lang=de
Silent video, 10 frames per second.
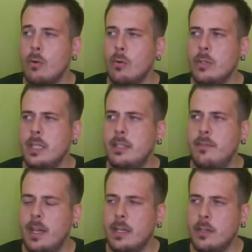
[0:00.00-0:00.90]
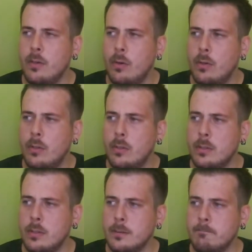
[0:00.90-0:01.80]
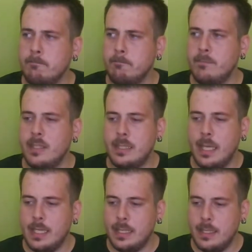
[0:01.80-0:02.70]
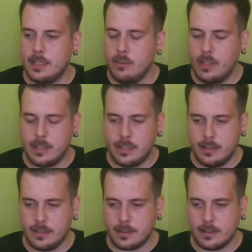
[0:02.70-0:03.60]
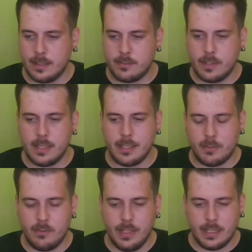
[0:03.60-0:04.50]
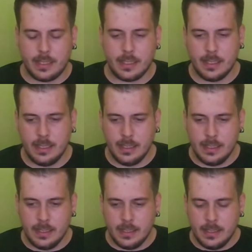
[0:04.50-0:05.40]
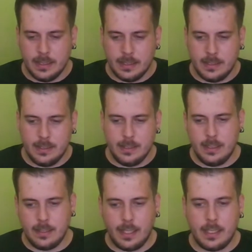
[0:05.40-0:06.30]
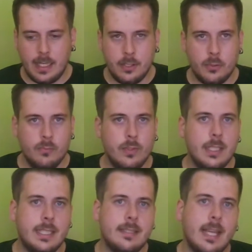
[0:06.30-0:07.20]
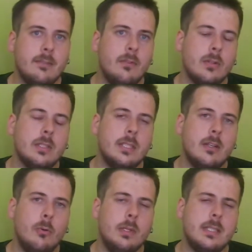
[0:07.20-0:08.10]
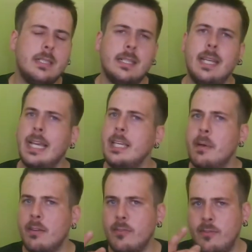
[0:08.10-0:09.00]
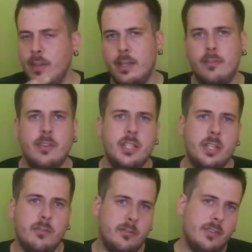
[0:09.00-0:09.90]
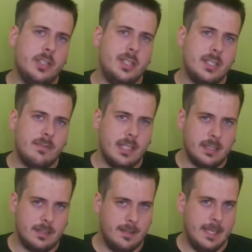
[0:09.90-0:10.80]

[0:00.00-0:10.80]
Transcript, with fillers: und ich werde noch, hm, wen tagge ich denn jetzt noch als drittes? Jetzt wird es langsam schwierig. Ah, die sind eigentlich alle schon wirklich getaggt worden. Ich glaube, ich, dann tagge ich mal äh, Finchi von Finchis Welt.